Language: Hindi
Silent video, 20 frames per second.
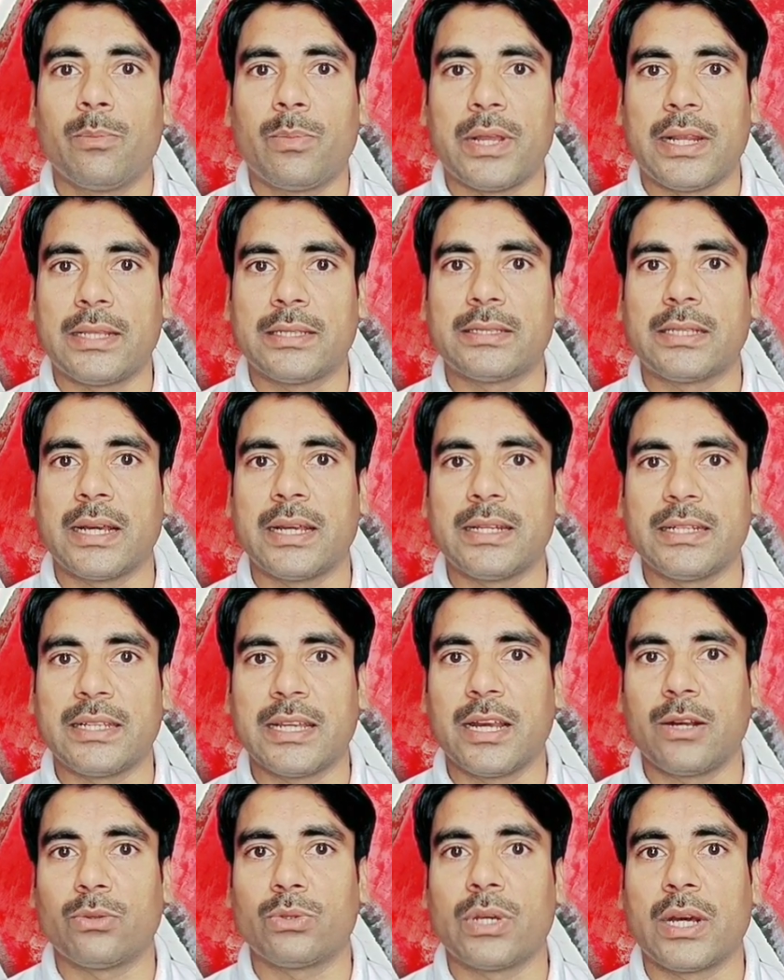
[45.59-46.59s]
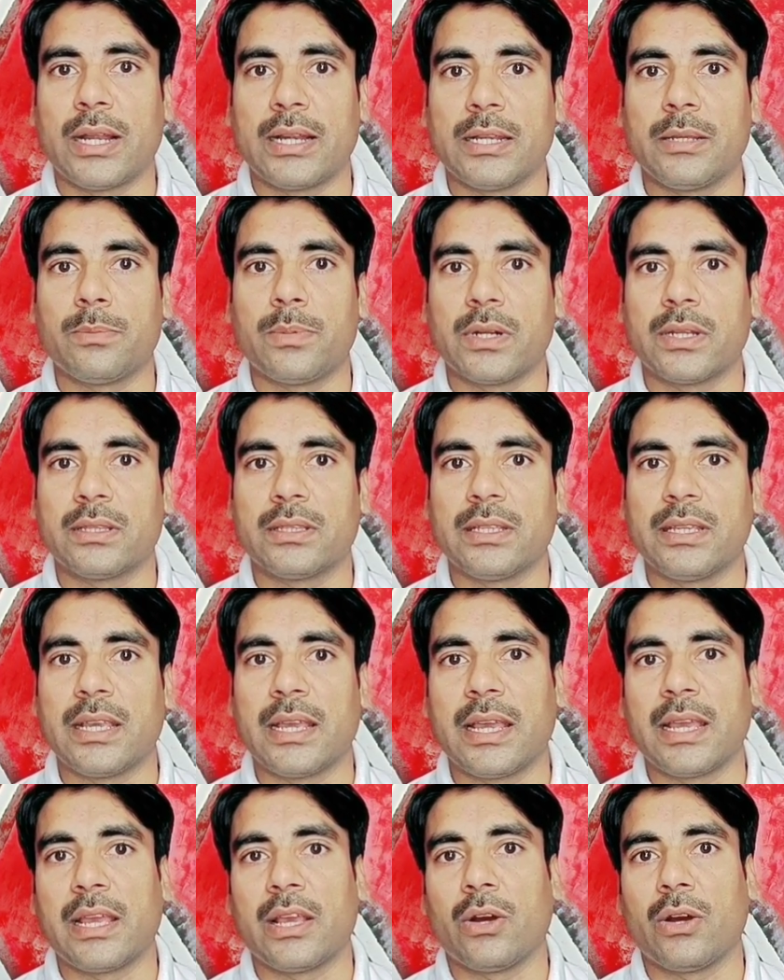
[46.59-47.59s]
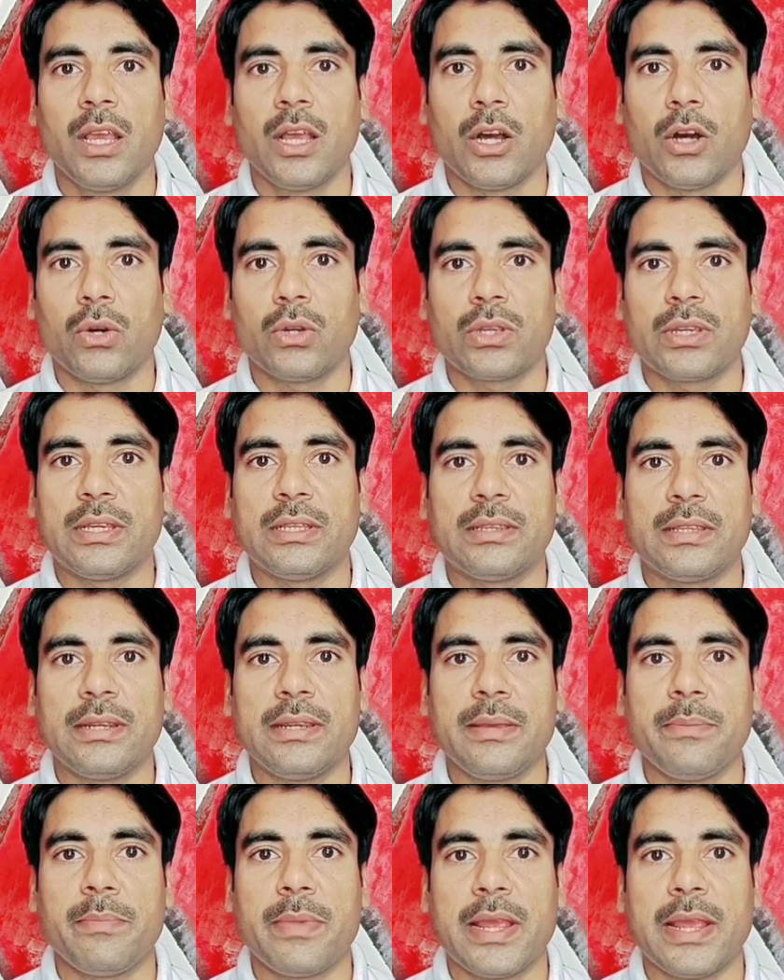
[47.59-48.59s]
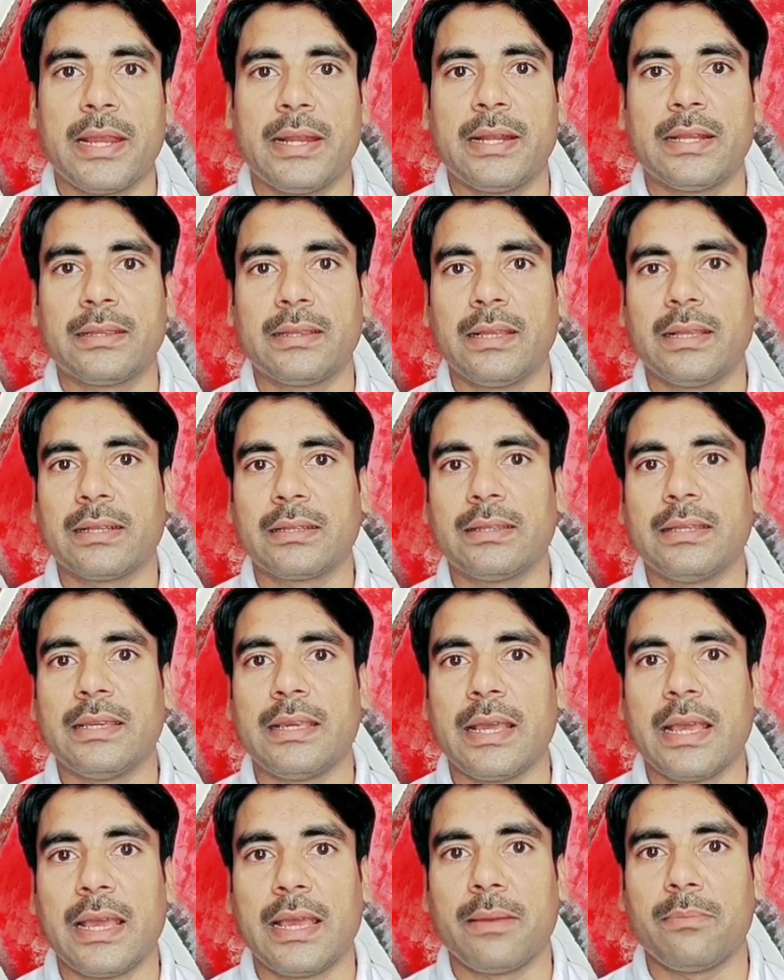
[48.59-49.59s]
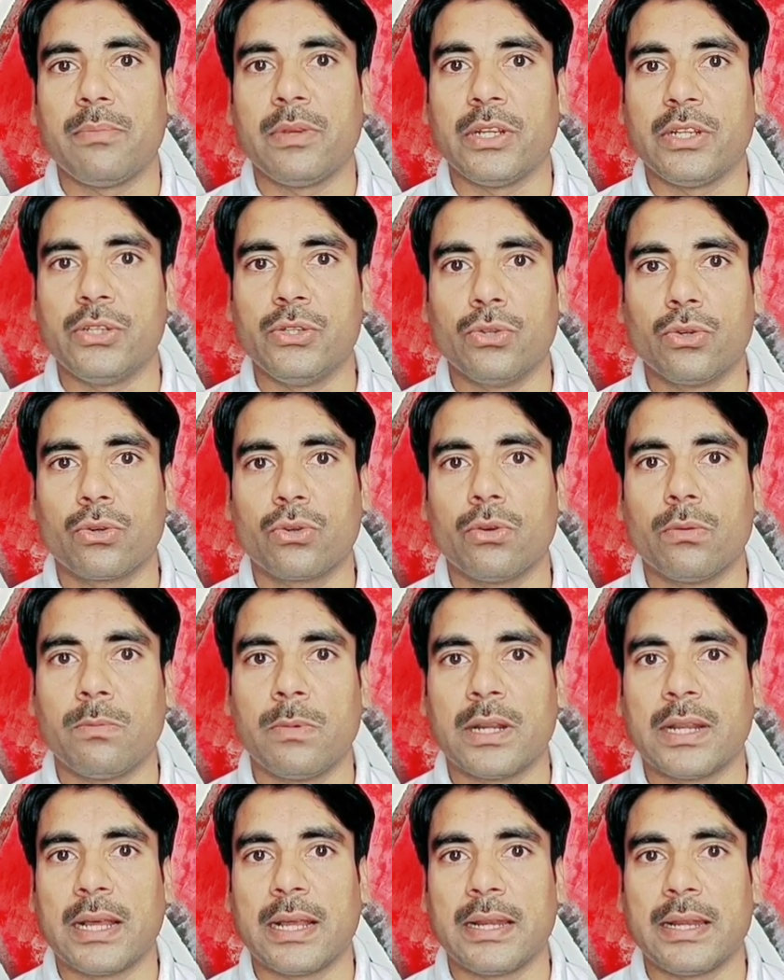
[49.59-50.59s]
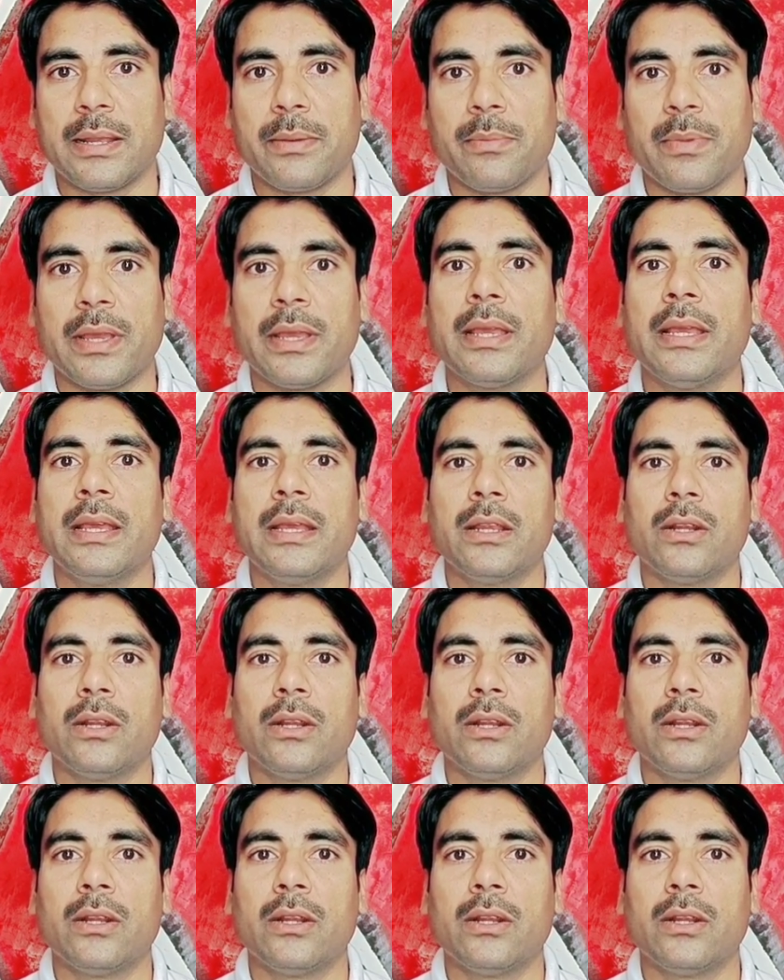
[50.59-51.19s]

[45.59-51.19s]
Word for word: परेशानियाँ उठानी पड़ती हैं और कितनी मेहनत लगती है वीडियो को बनाने में